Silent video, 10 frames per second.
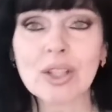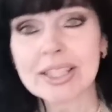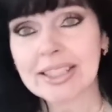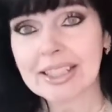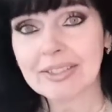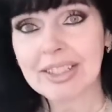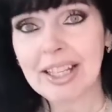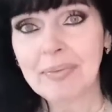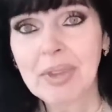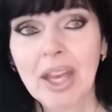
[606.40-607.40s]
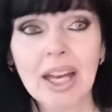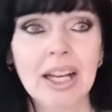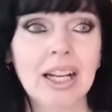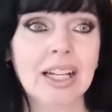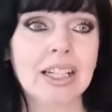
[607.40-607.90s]
Росликов, да,
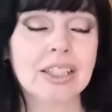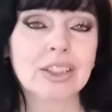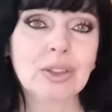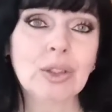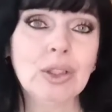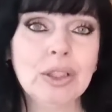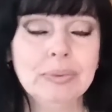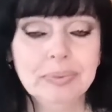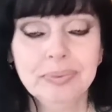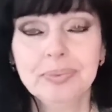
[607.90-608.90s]
э, то